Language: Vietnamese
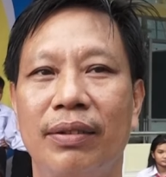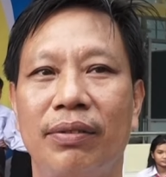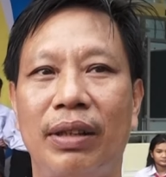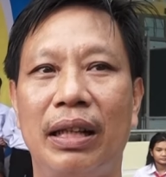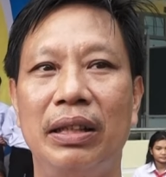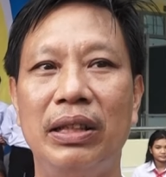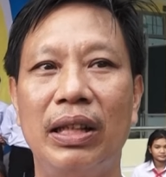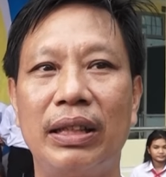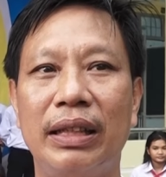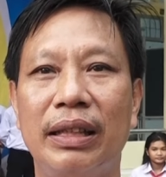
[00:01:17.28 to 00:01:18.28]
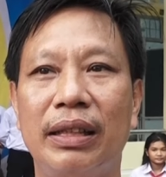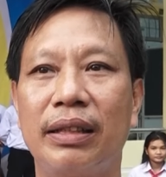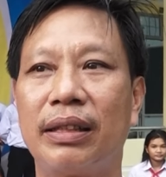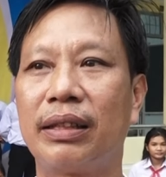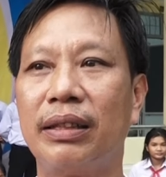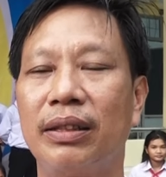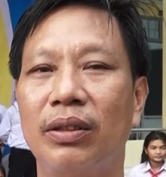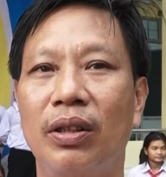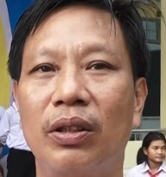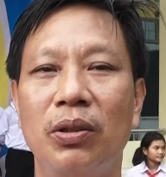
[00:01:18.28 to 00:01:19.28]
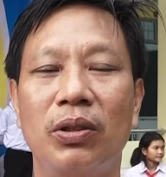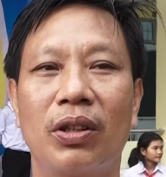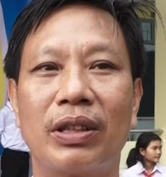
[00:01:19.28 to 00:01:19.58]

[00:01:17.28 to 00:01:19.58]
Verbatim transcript: Và hơn nữa thì đối với thôn Gò